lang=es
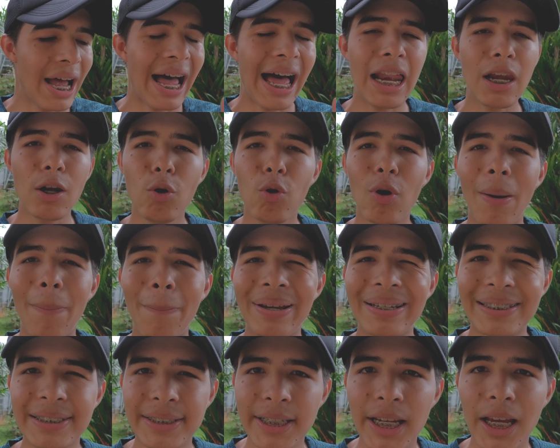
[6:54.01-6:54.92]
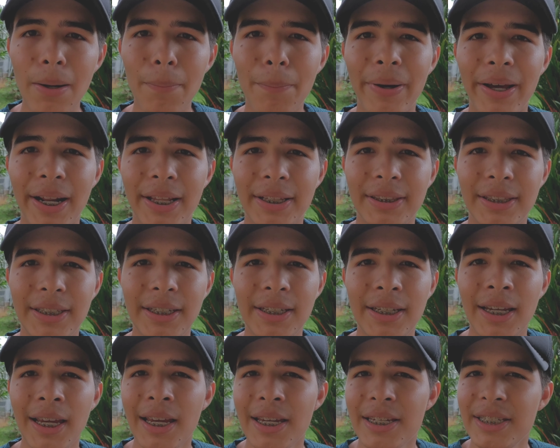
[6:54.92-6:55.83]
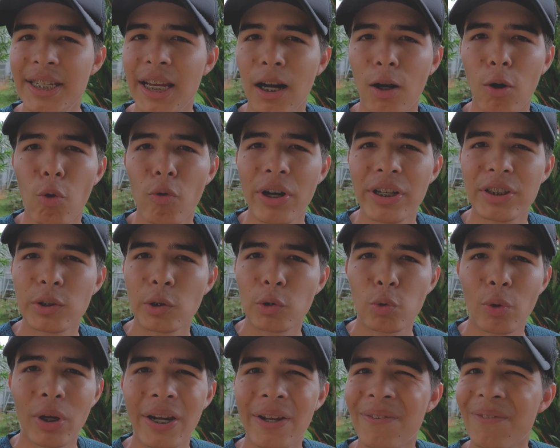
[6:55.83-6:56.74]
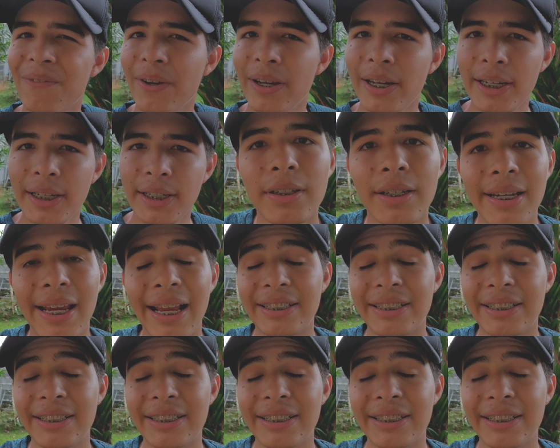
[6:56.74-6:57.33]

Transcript: algo especial para ti, ya con eso tú eres feliz.